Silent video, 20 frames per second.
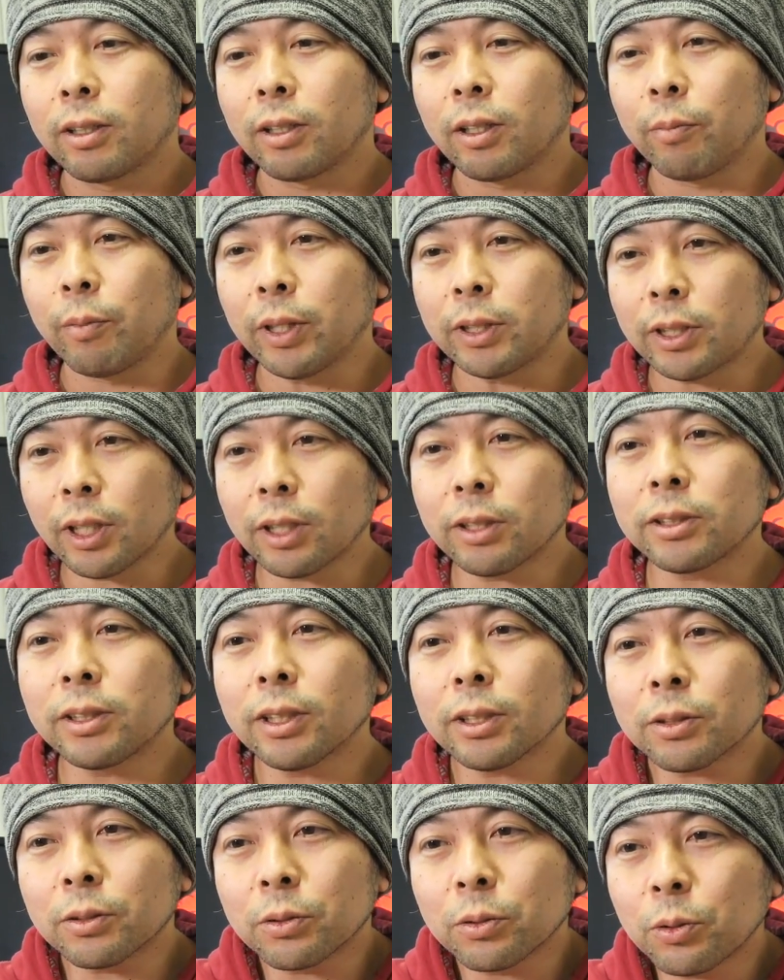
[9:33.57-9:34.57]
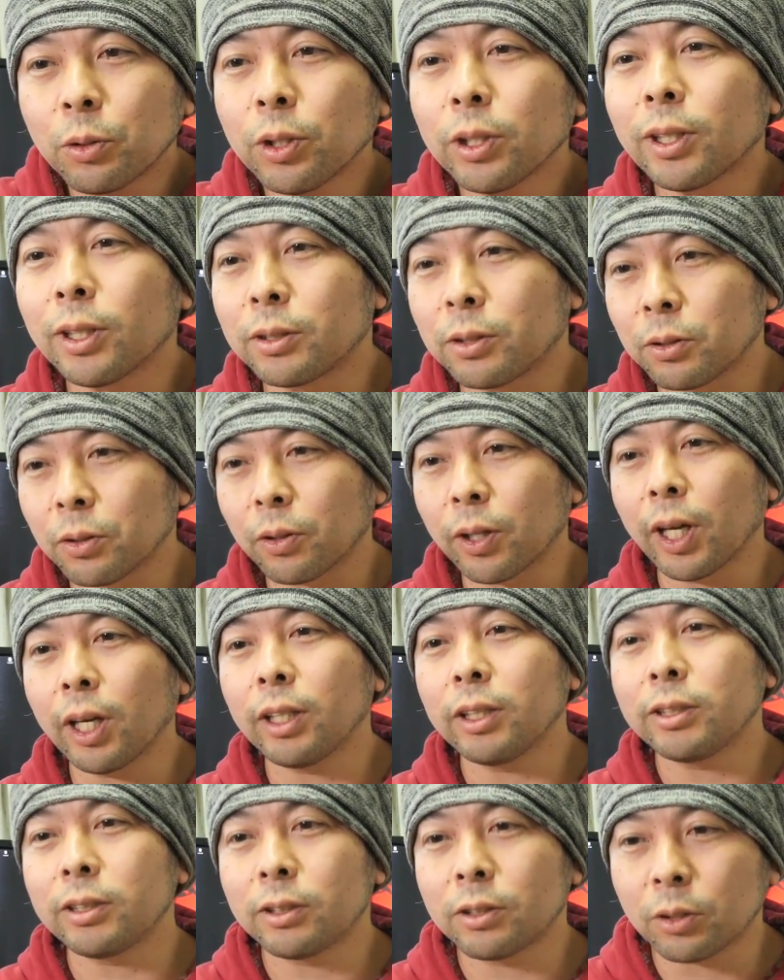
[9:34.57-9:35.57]
えめちゃくちゃすごいですよ。
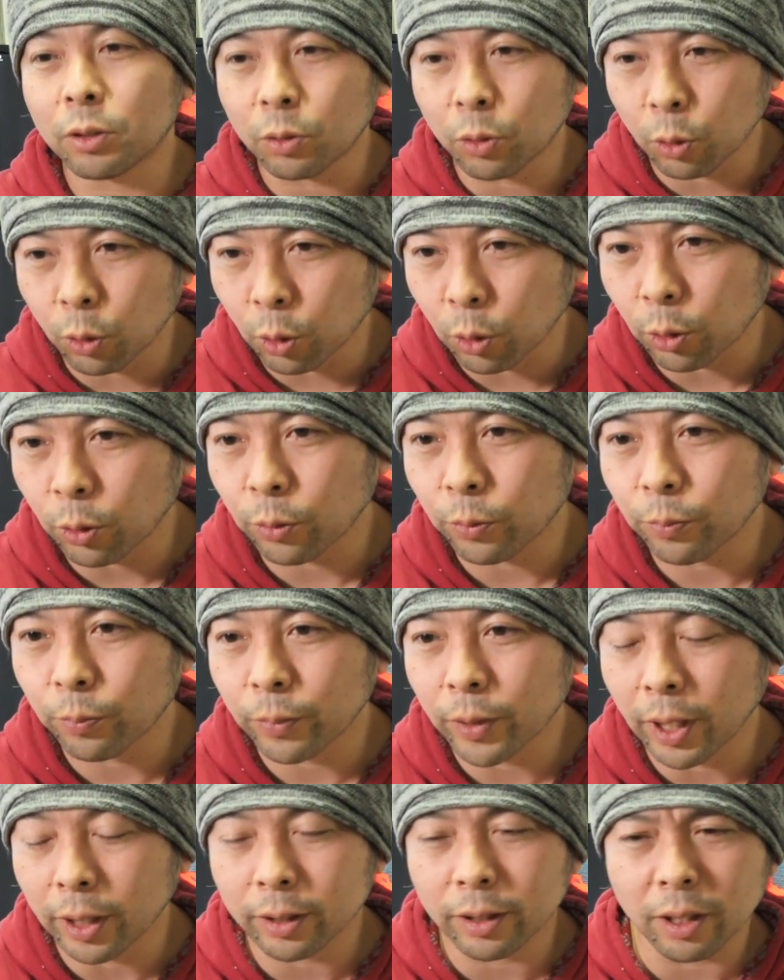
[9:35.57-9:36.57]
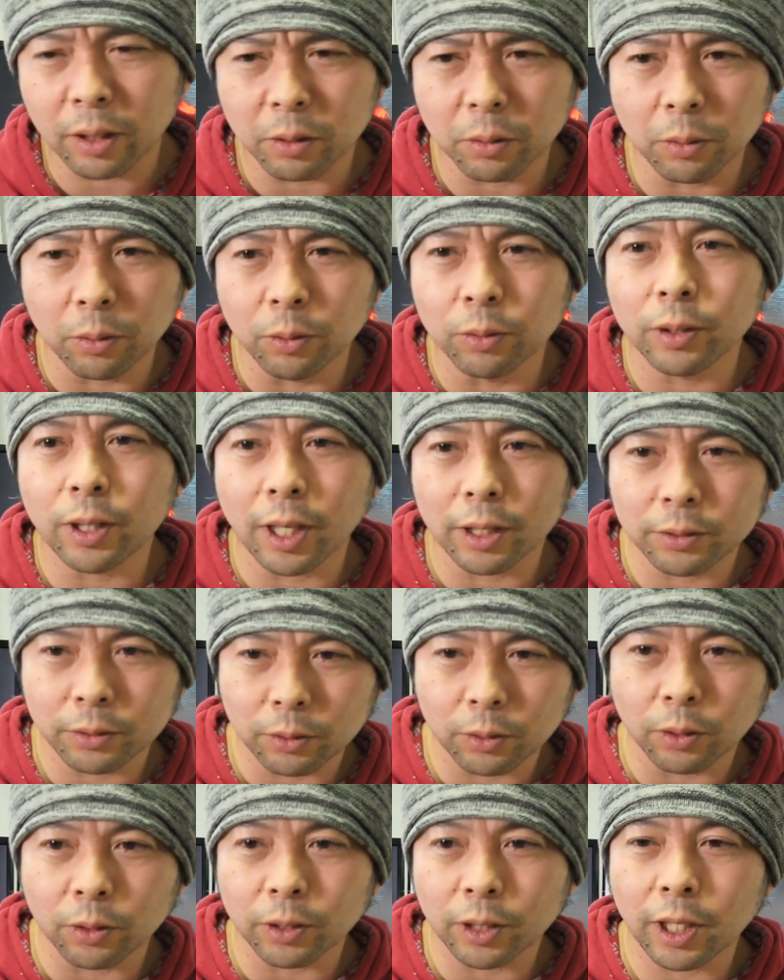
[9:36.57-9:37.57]
演出となんだろう、音
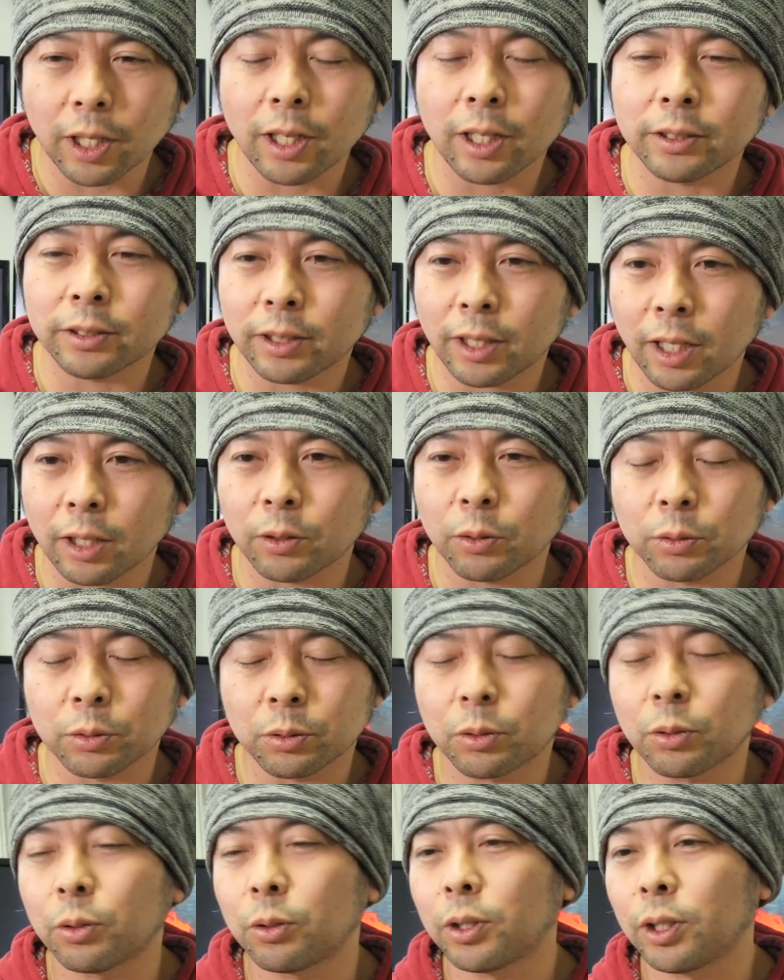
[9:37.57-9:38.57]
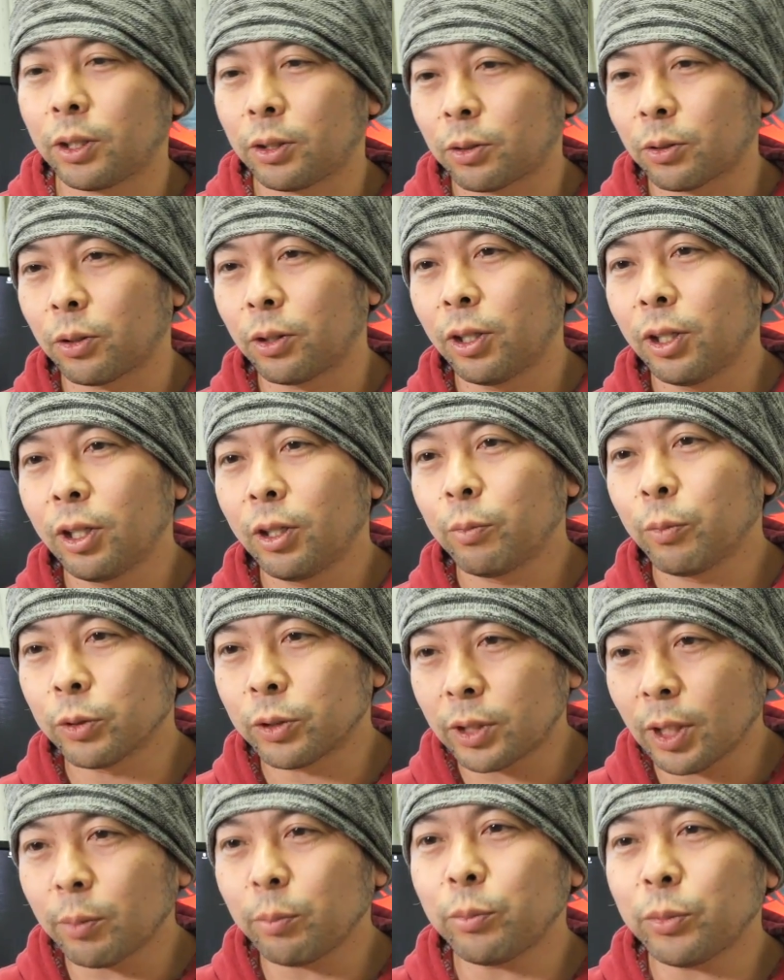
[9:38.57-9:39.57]
楽とキャラクターとストーリーと、も
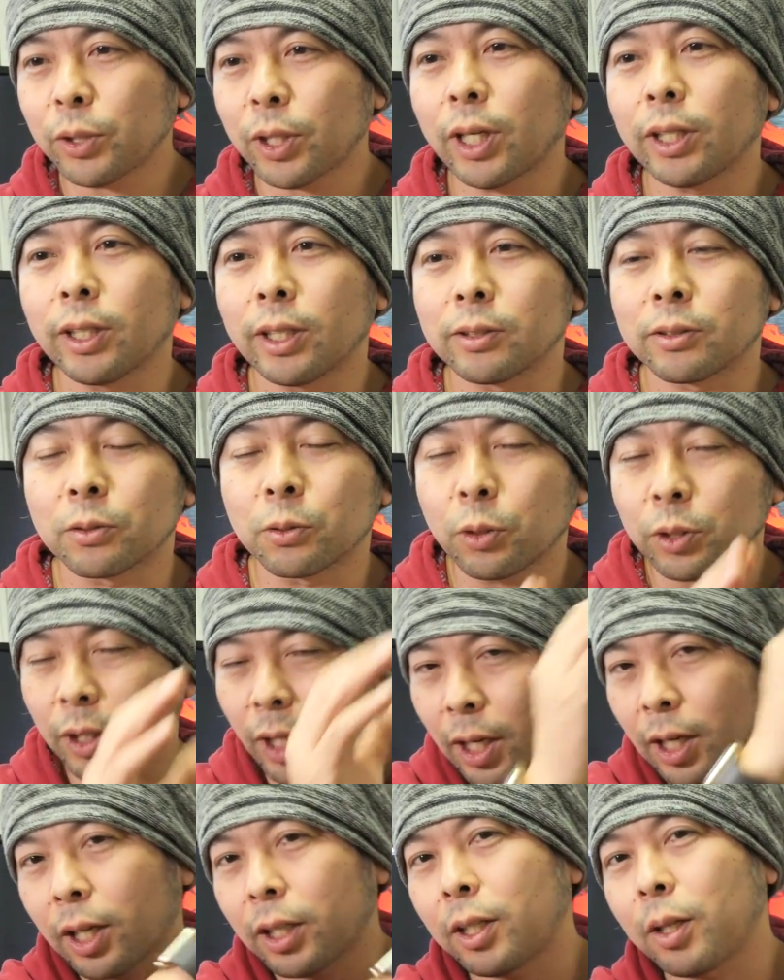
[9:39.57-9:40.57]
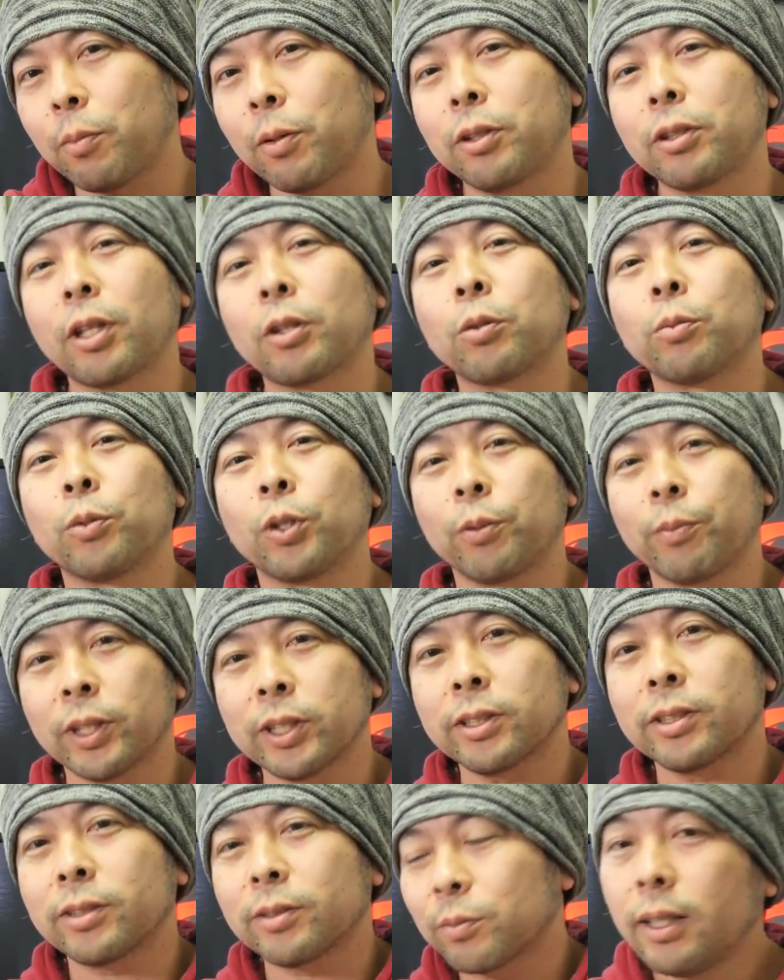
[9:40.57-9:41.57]
う全部がね、すごい高いレベルだと思い
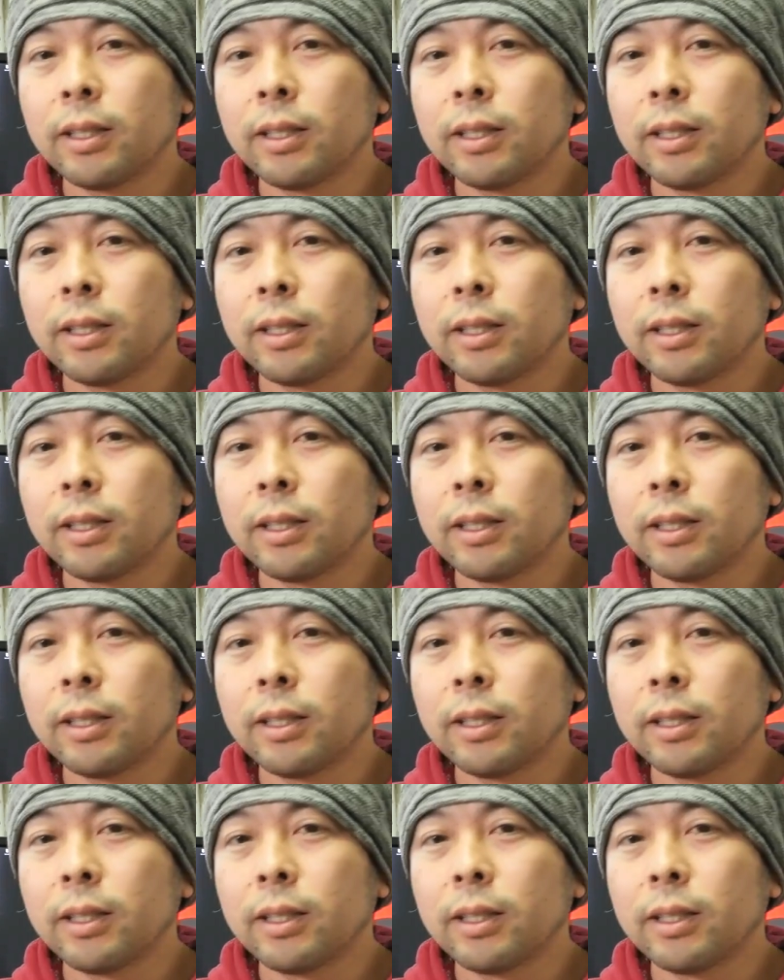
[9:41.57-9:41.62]
ます。